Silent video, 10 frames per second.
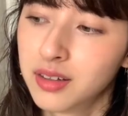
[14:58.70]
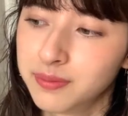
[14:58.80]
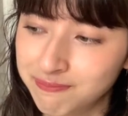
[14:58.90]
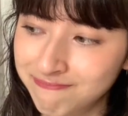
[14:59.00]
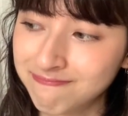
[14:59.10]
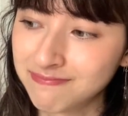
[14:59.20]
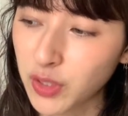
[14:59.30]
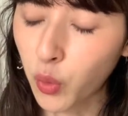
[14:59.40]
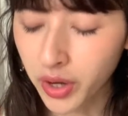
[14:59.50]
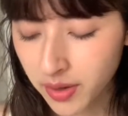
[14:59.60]
うん
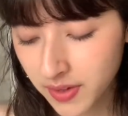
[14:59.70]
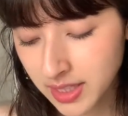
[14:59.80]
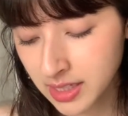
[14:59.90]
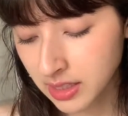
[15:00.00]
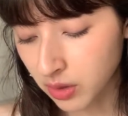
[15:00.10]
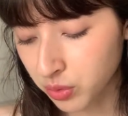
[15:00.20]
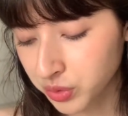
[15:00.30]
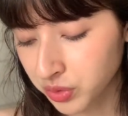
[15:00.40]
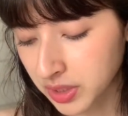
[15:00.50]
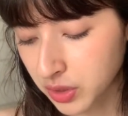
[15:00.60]
これはなんか本
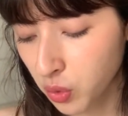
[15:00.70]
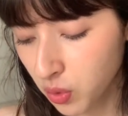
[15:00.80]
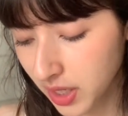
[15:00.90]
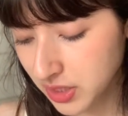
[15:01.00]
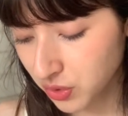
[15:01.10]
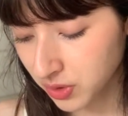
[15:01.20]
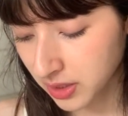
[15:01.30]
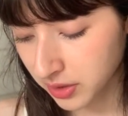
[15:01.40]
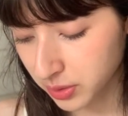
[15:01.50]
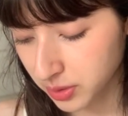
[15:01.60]
当に教科書に
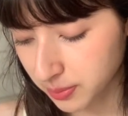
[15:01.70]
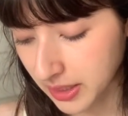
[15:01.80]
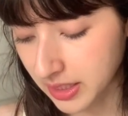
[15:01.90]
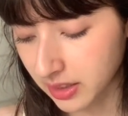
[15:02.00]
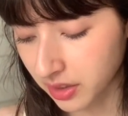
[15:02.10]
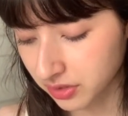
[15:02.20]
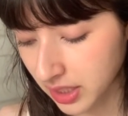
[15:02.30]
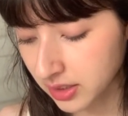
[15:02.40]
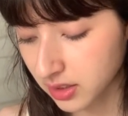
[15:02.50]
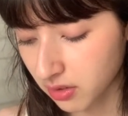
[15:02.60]
なるべきだよ
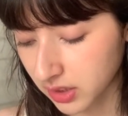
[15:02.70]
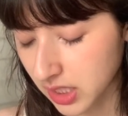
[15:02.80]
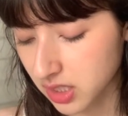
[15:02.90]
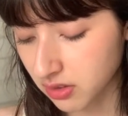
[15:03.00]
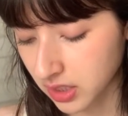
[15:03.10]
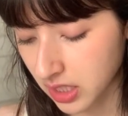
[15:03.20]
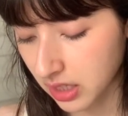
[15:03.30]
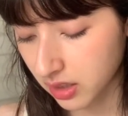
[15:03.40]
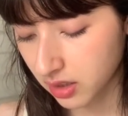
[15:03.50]
なって私はね